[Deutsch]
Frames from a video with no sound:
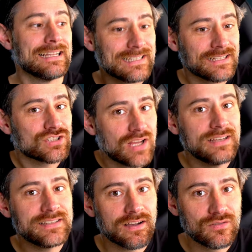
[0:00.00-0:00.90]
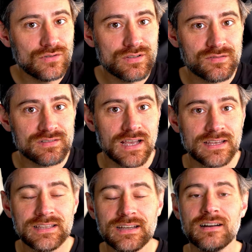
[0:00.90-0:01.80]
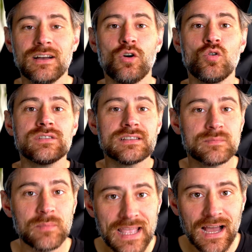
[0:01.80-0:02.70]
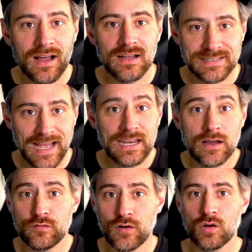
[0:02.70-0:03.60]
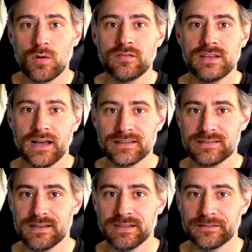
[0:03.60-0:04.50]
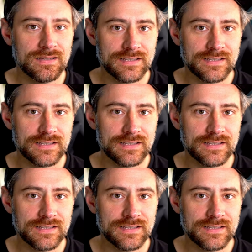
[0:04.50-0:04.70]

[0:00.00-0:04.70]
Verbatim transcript: das scheint ja cool zu sein hier und es mehr deiner Follower wieder anzeigen.